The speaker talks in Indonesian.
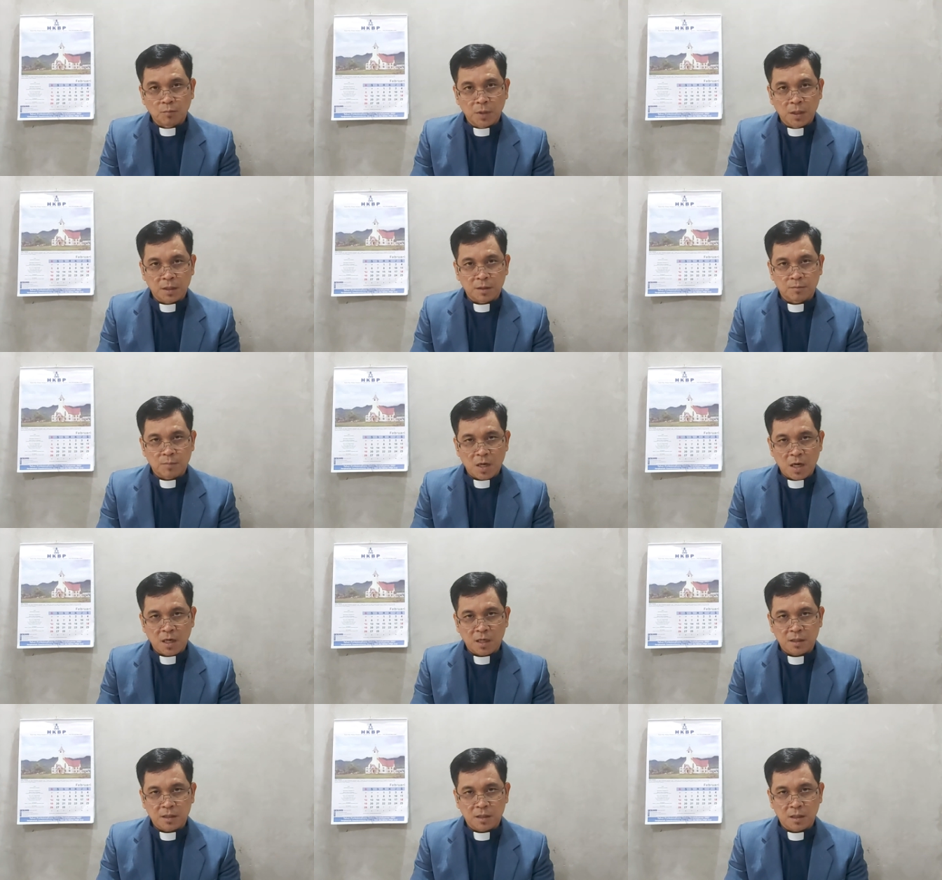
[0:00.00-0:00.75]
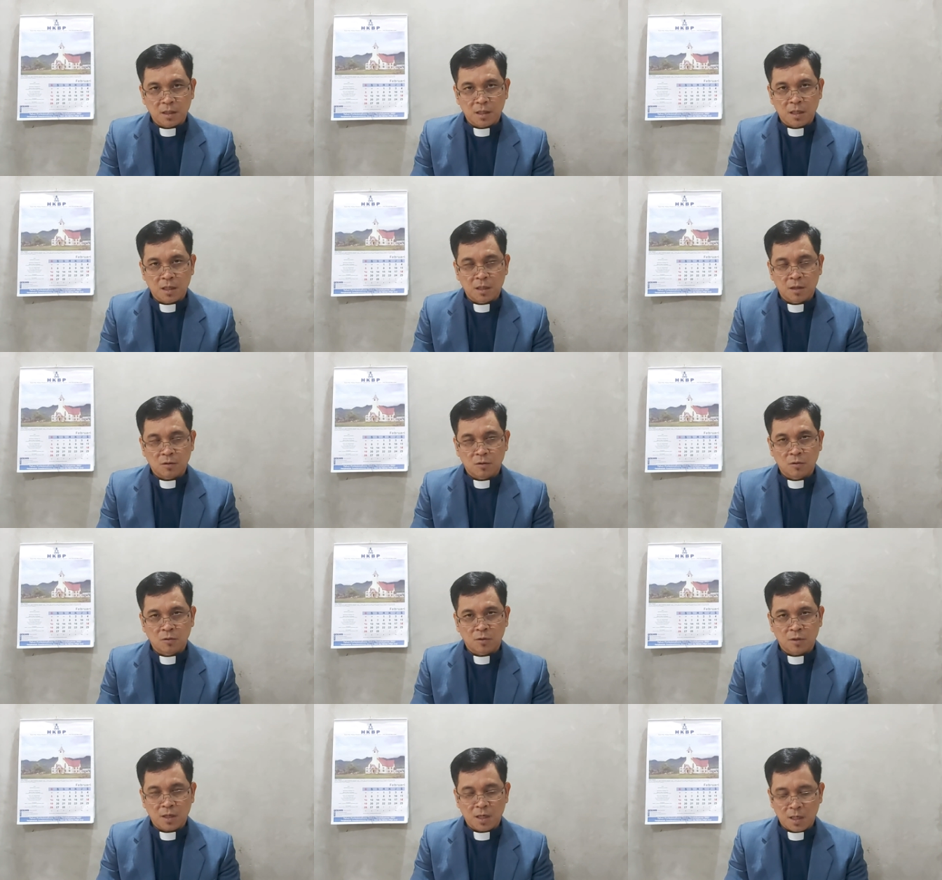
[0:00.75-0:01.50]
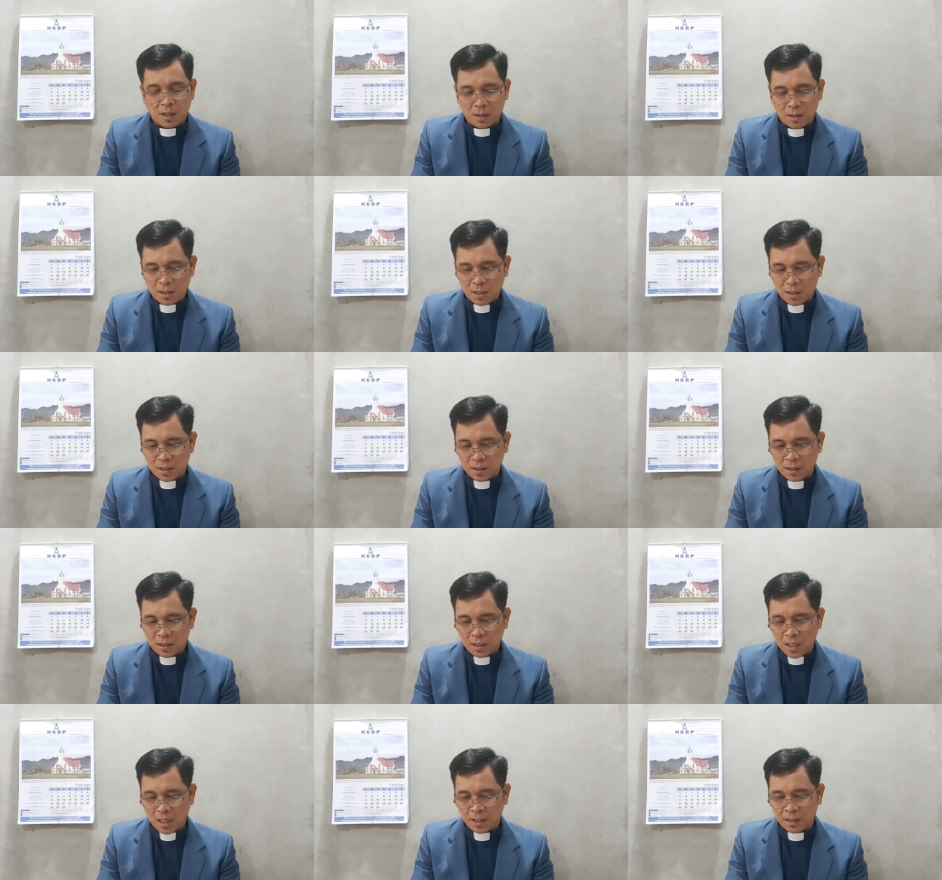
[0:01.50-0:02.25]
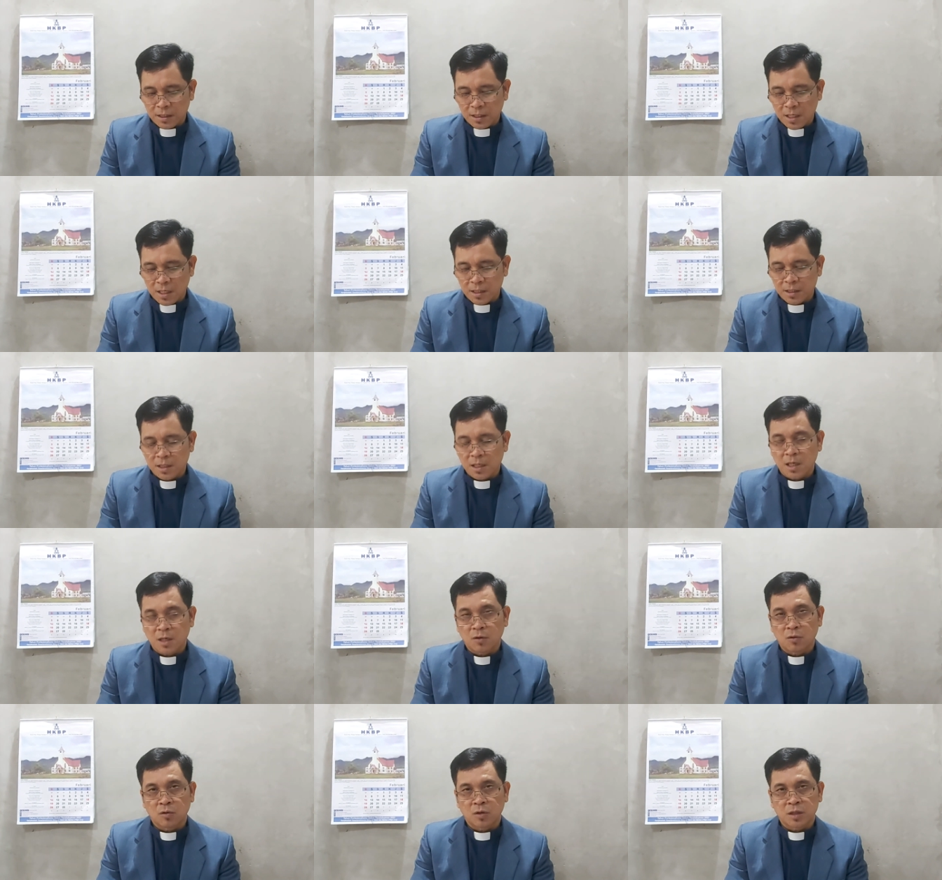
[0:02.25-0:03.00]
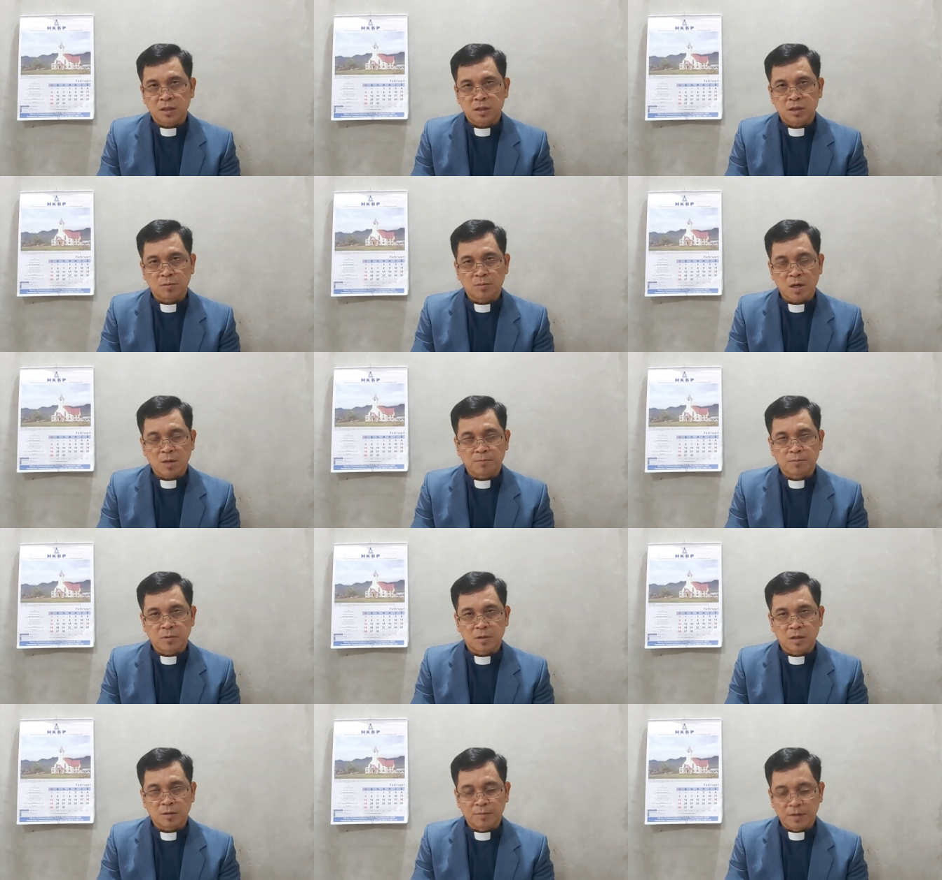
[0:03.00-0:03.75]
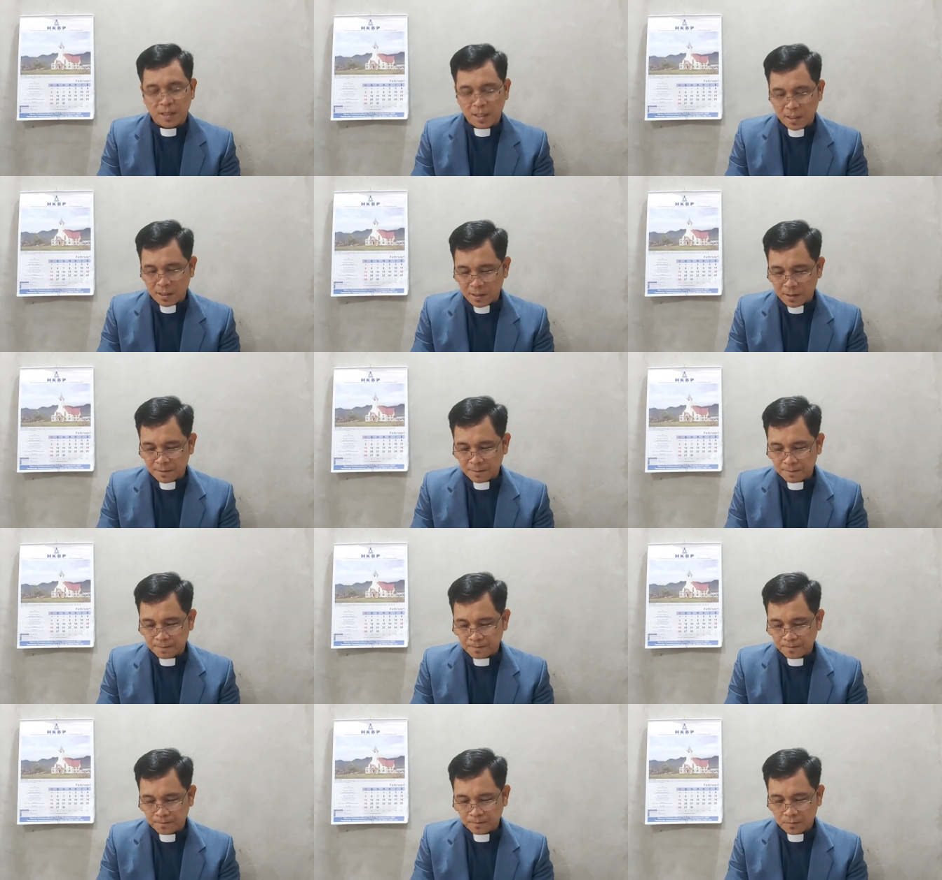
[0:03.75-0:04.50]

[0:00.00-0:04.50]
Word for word: Berbahagialah orang yang dianiaya oleh sebab kebenaran